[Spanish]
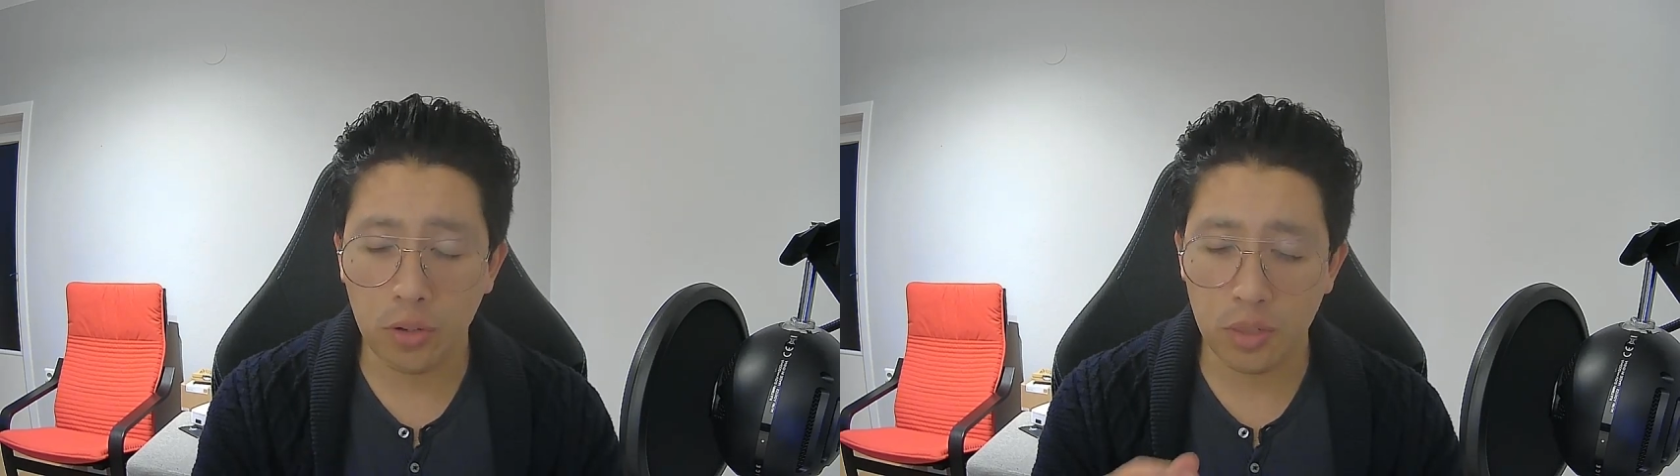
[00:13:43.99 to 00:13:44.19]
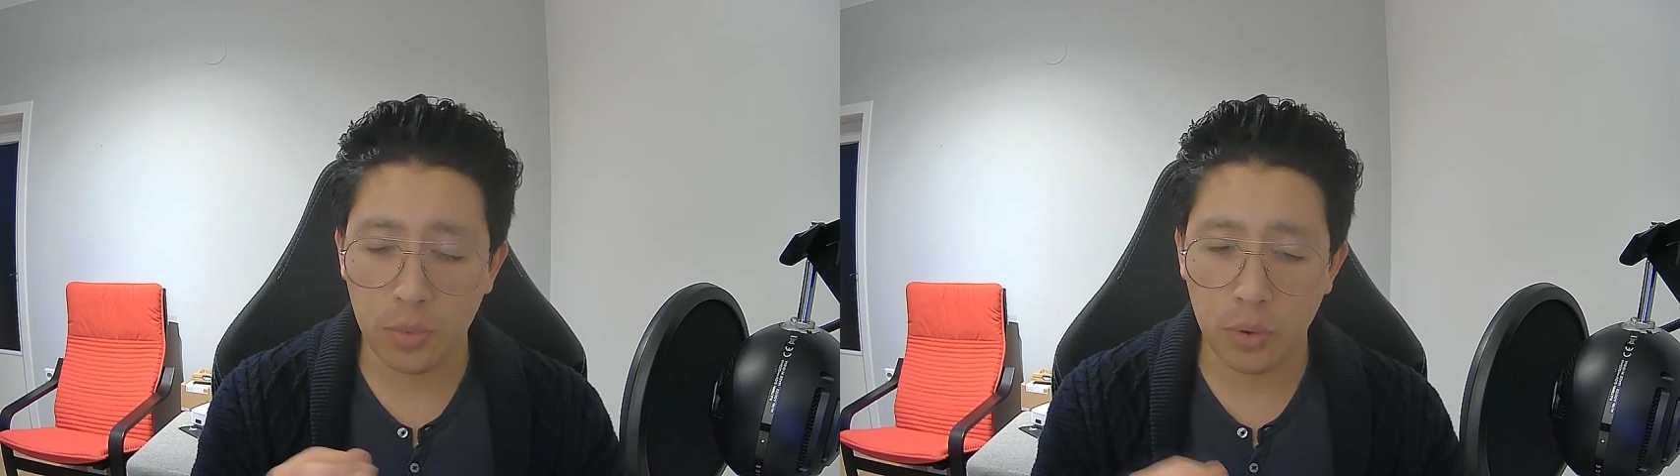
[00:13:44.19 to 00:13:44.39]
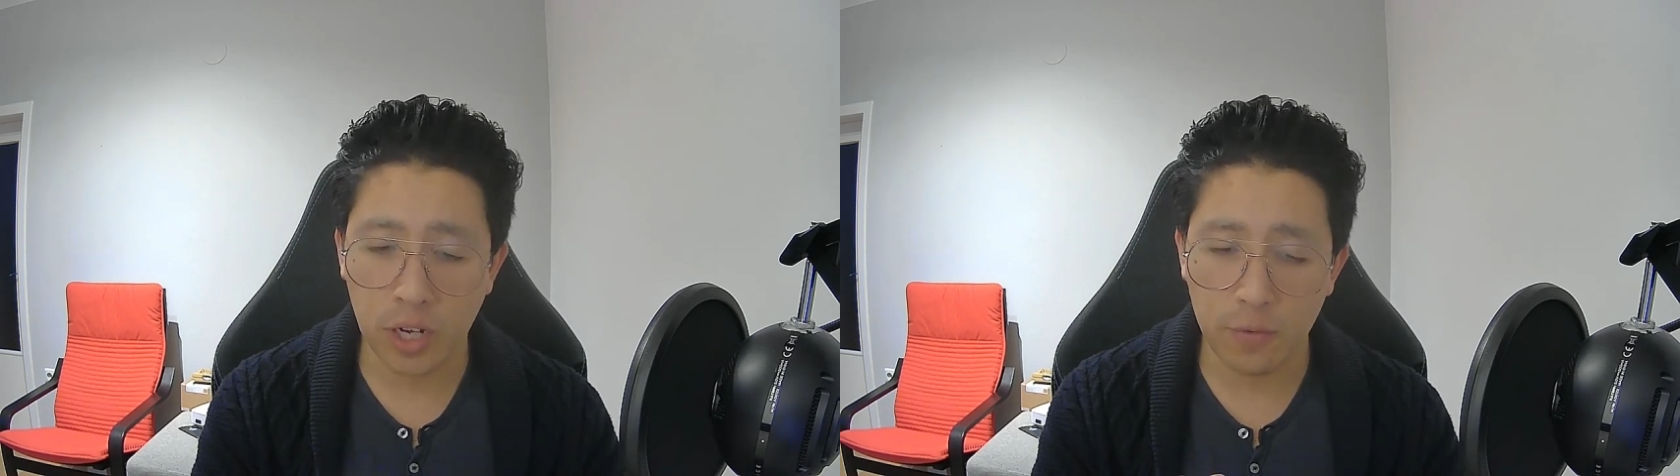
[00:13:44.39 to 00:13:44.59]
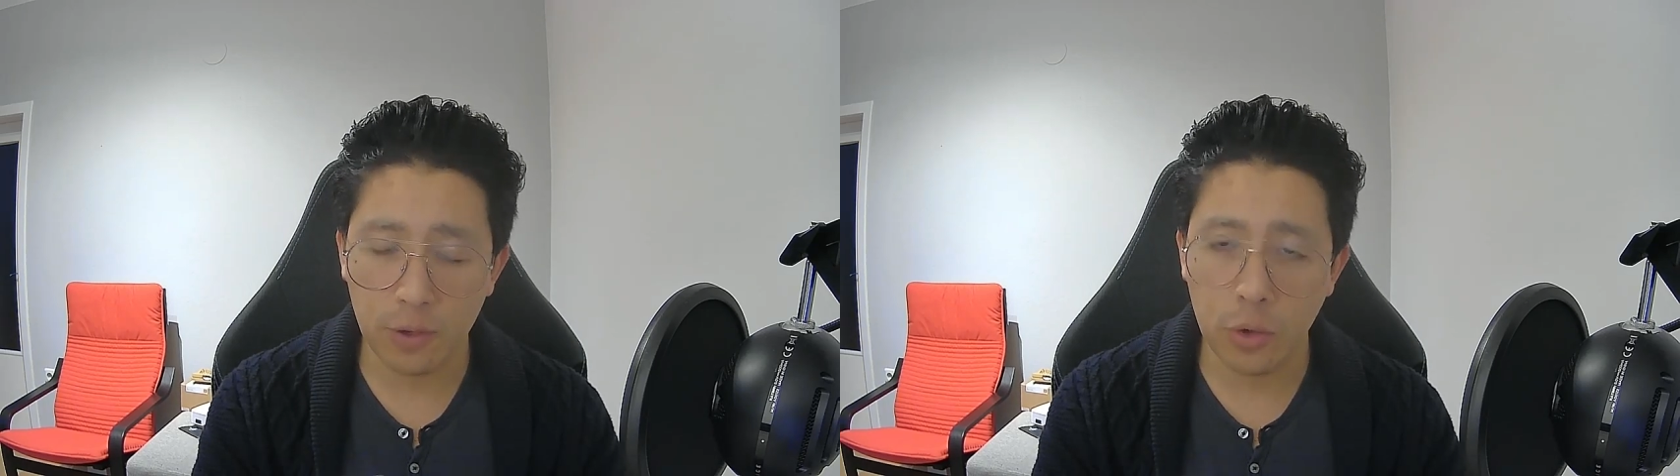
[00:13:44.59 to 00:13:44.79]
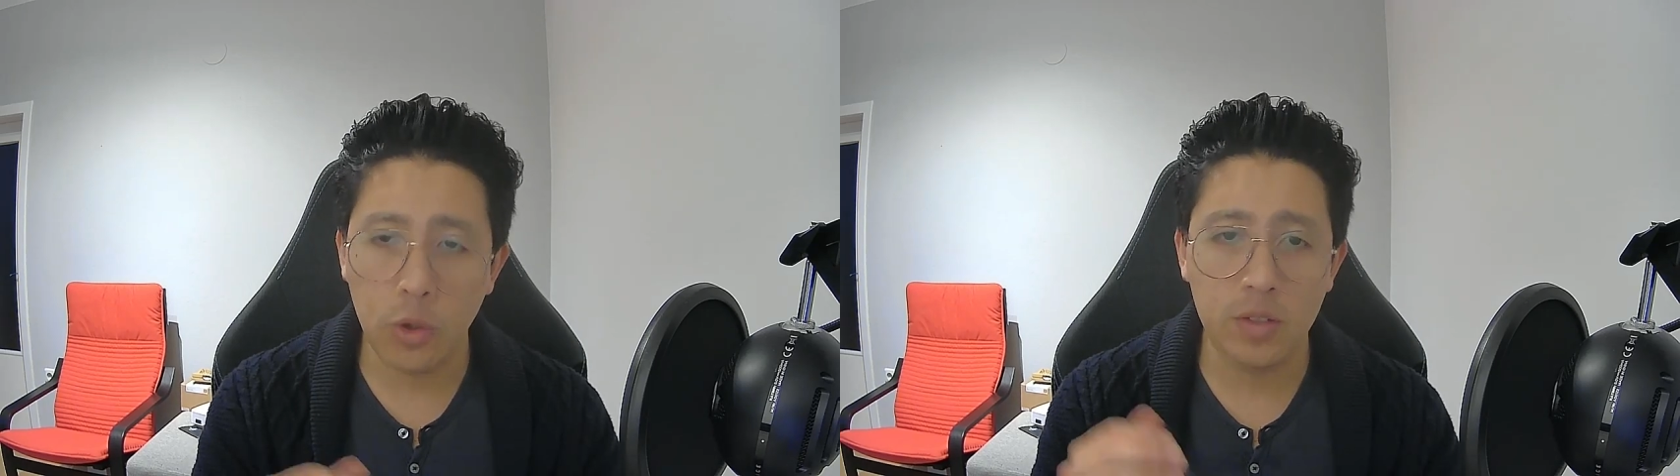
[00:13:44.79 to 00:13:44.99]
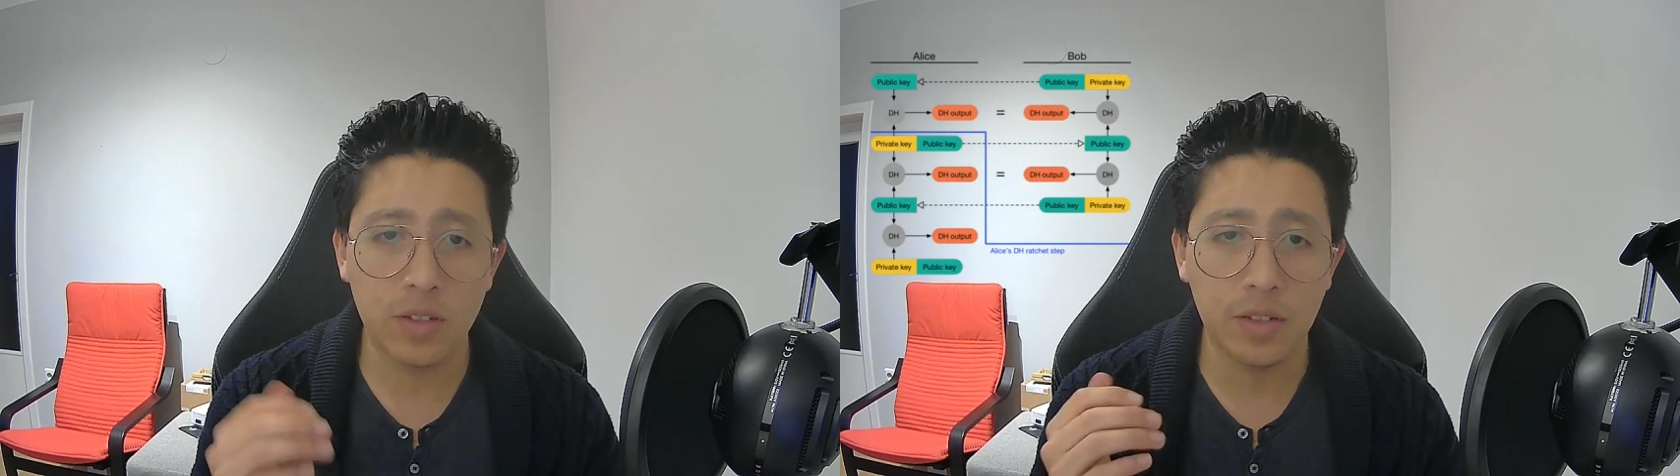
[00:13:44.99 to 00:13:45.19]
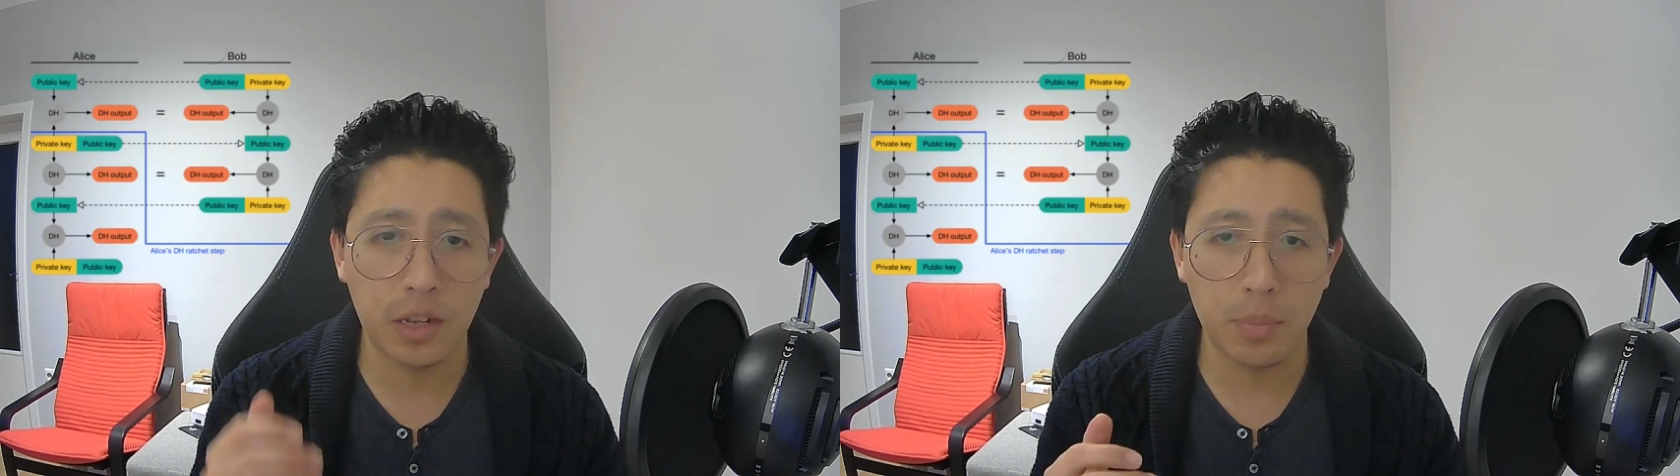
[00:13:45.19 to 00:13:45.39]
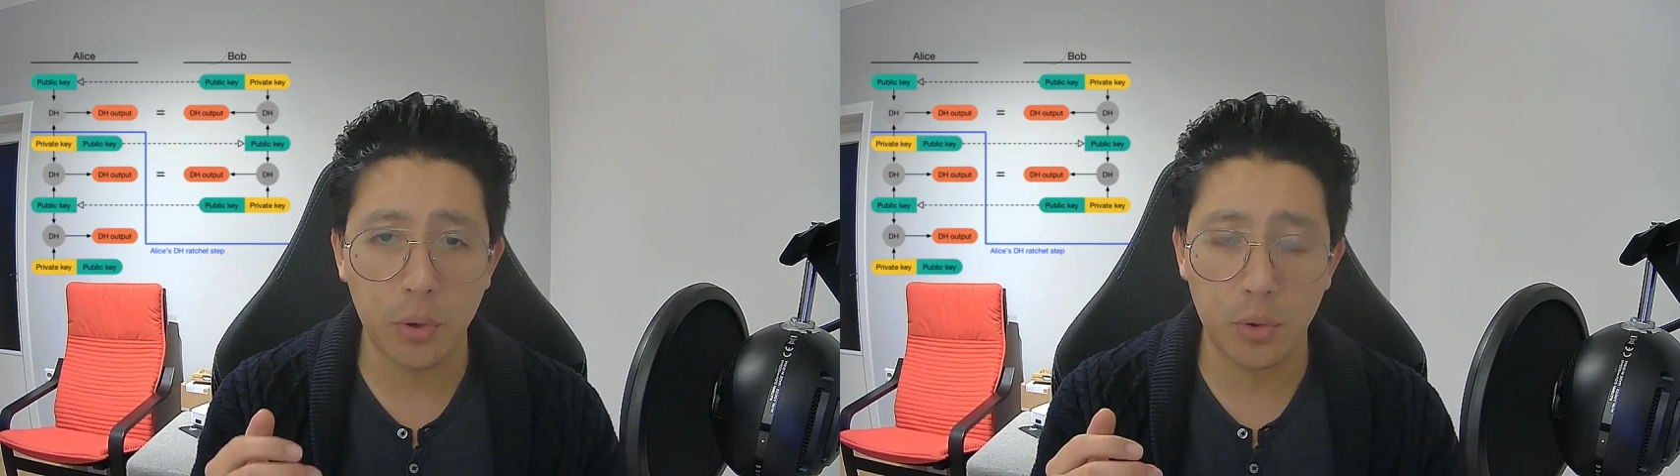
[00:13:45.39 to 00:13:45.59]
criptográfico el
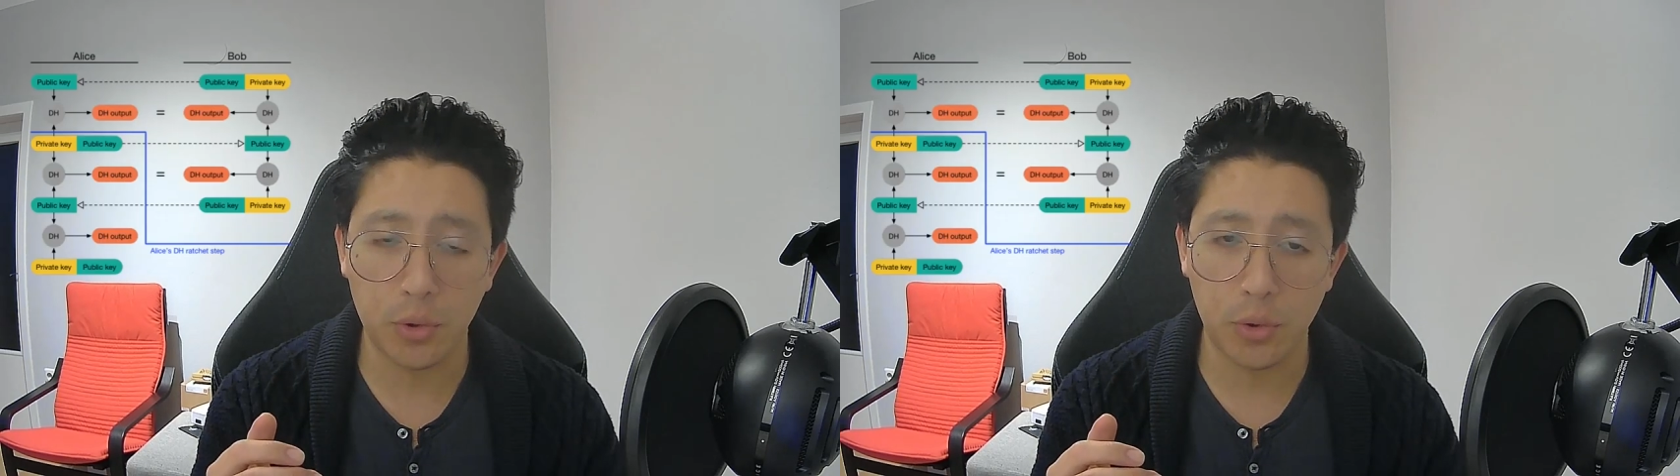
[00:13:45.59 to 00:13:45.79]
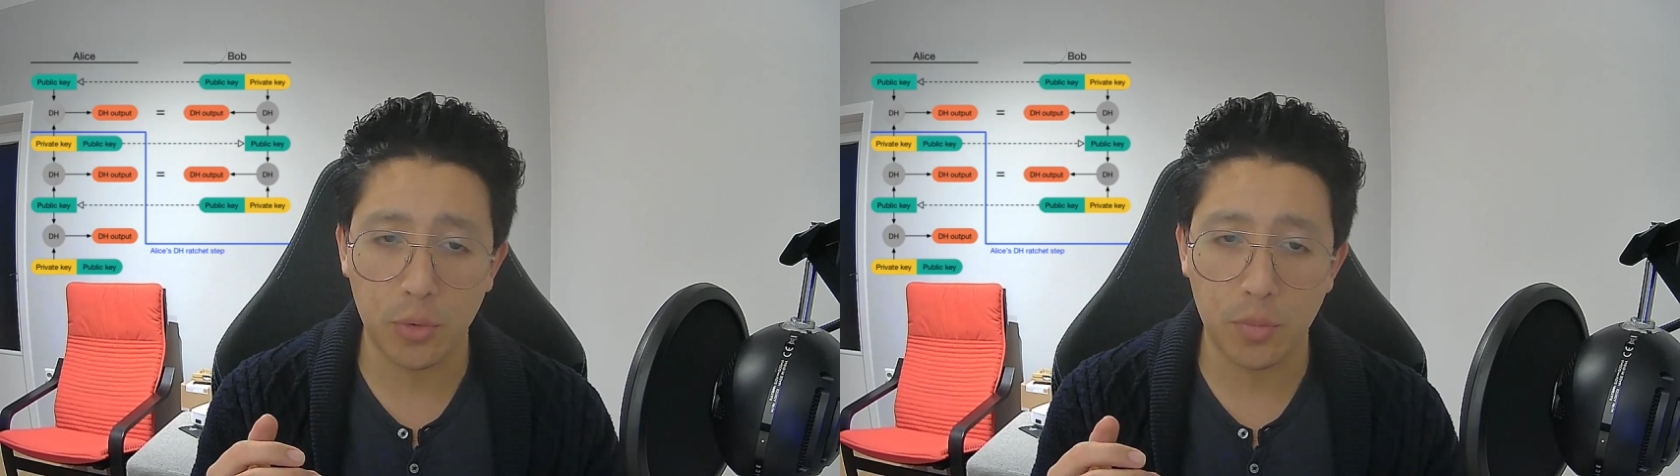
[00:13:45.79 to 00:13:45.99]
Signal Protocol,